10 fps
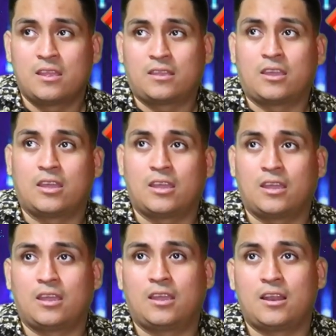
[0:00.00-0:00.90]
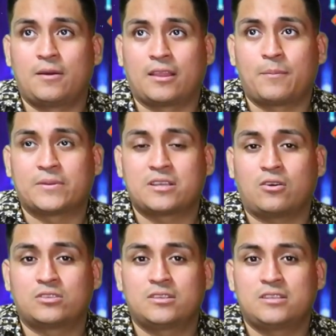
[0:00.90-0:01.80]
que la verdad pasan
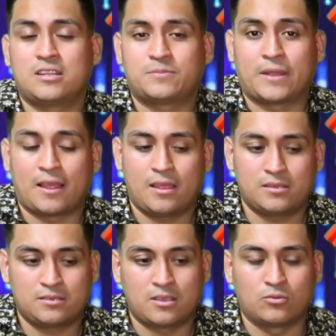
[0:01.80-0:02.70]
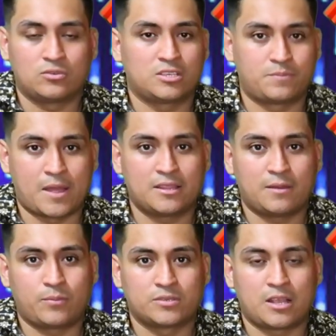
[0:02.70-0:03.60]
cosas inesperadas que uno se
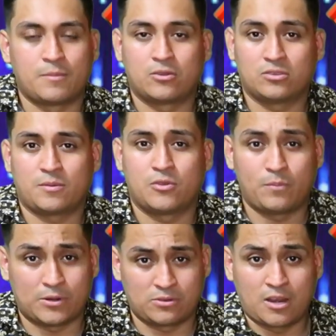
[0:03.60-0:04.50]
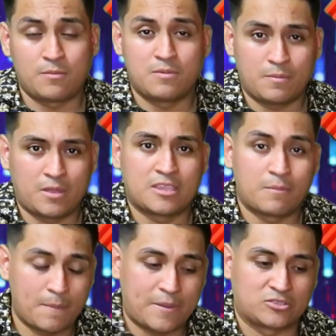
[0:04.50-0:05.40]
espanta, pues al menos a mí lo personal a mí ya
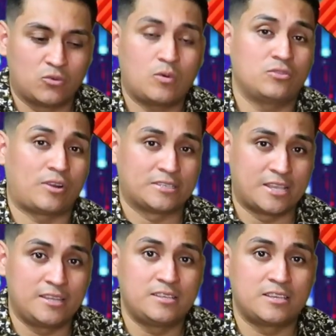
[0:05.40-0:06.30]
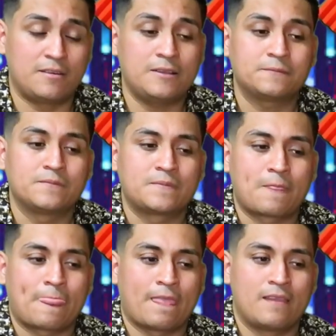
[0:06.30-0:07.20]
me pasó cuando recién iniciaba.
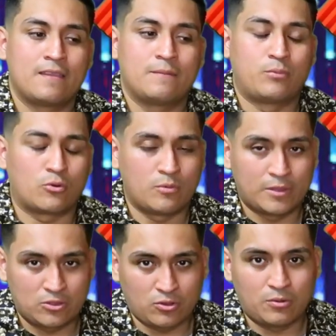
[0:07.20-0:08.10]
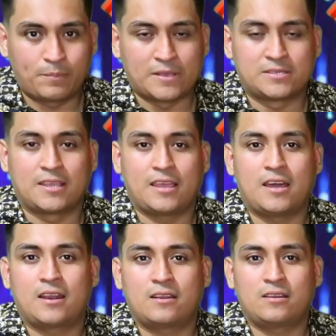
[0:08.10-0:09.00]
Por un momento pensé
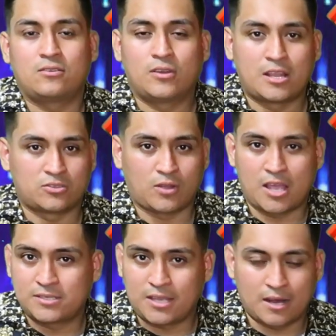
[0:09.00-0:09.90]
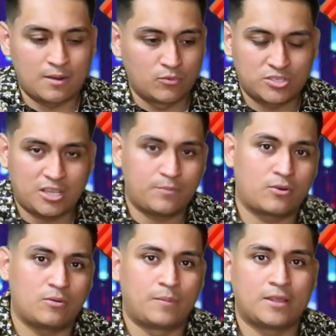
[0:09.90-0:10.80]
dejar lo de las tocadas, dejar la música
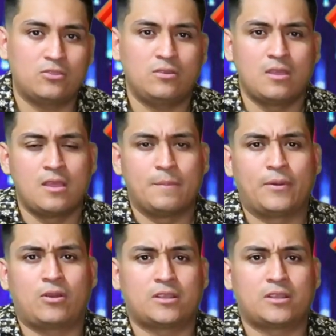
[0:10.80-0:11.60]
por completo, pero